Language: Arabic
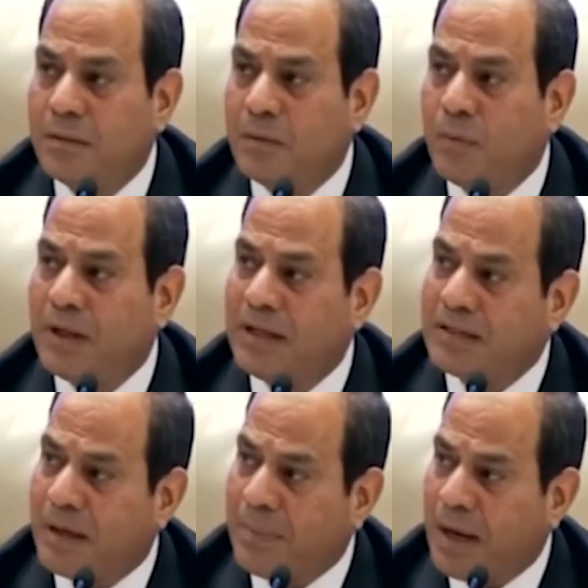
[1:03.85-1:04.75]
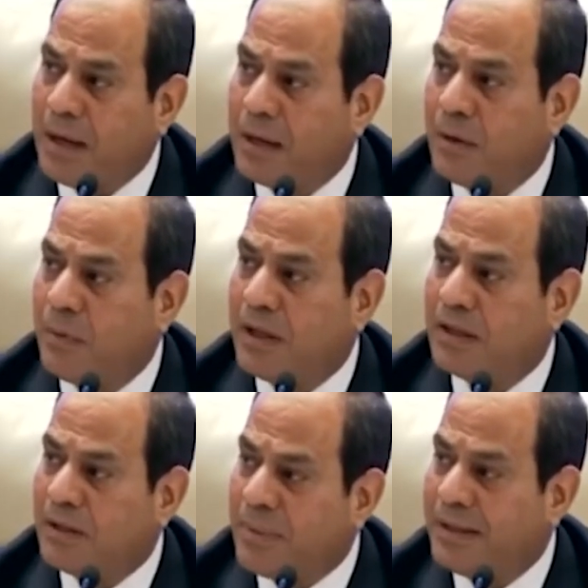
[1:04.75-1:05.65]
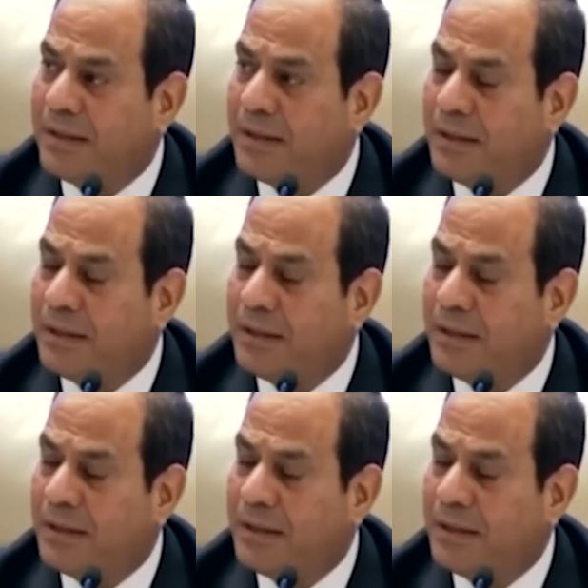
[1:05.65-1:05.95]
ولا سبعة ولا ثمانية